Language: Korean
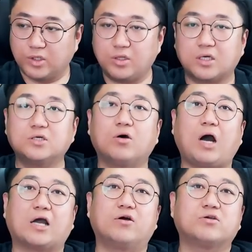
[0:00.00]
근데 그거
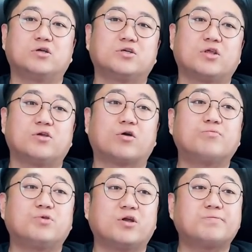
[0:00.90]
가격 예전에
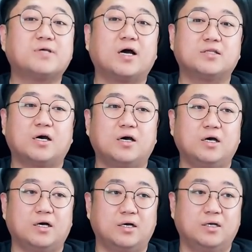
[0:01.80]
여러분들
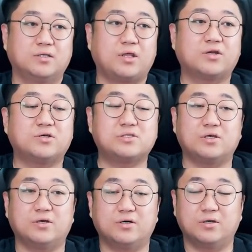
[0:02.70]
협상하다가
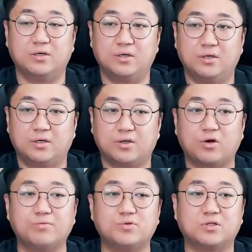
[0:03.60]
때려쳤어요.
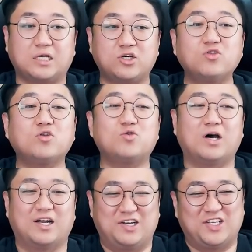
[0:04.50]
여러분들은 다 천
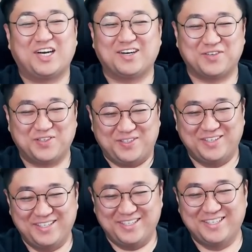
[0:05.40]
원으로 하라 그러더라고. 나
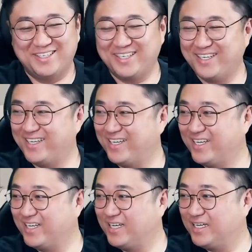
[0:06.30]
같은
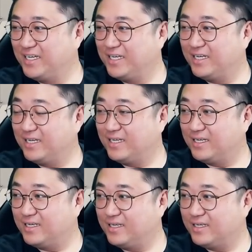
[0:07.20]
개박수는 본방 때
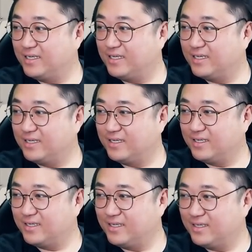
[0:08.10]
끝까지 자리
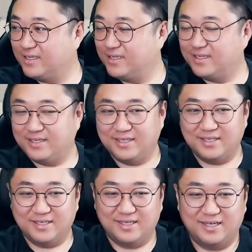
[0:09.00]
지켜서
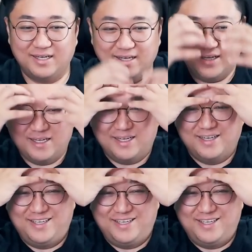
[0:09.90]
풀영상 반봄.